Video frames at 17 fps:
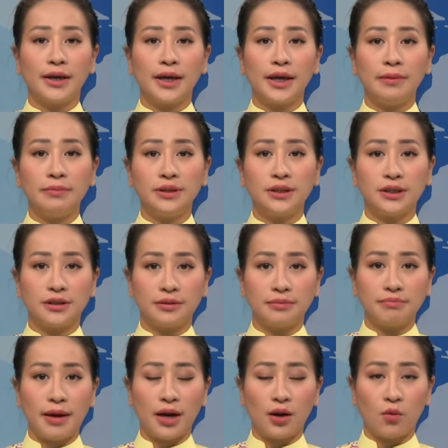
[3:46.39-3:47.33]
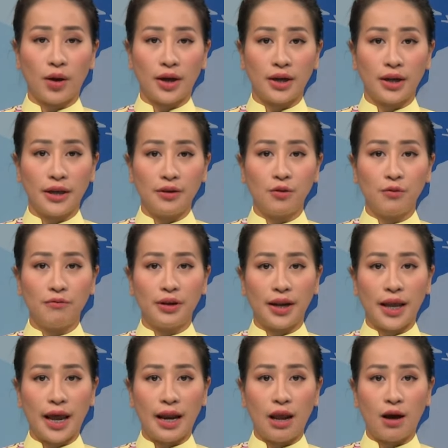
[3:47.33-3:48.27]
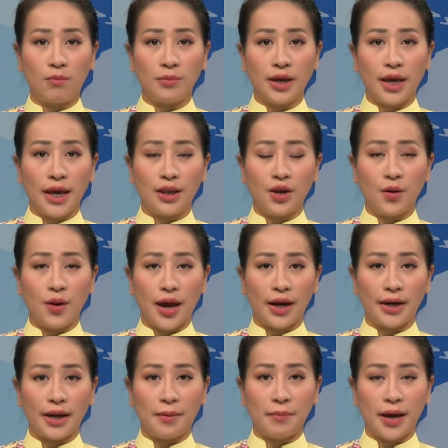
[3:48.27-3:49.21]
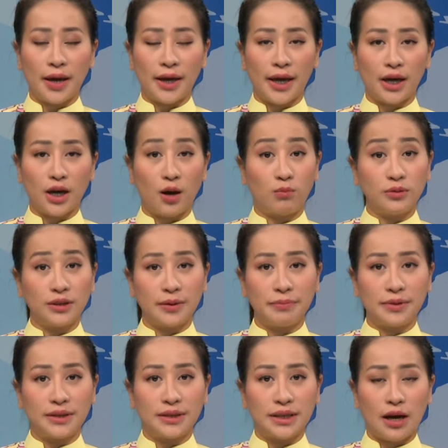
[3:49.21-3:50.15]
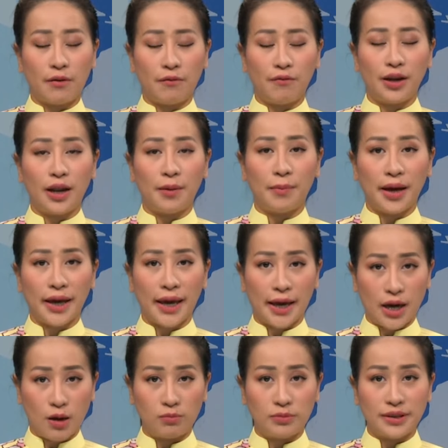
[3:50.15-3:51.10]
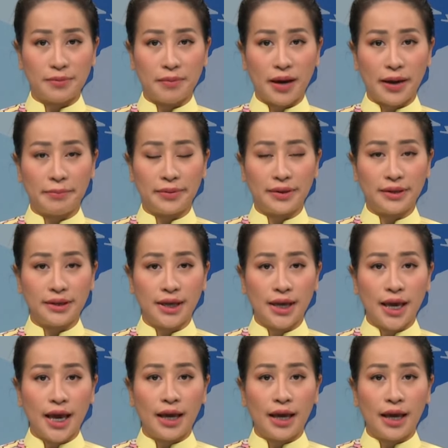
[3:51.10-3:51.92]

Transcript: kiêm trưởng Ban Quản lý của Vịnh Hạ Long giai đoạn năm hai nghìn không trăm mười sáu và năm hai nghìn không trăm hai mươi,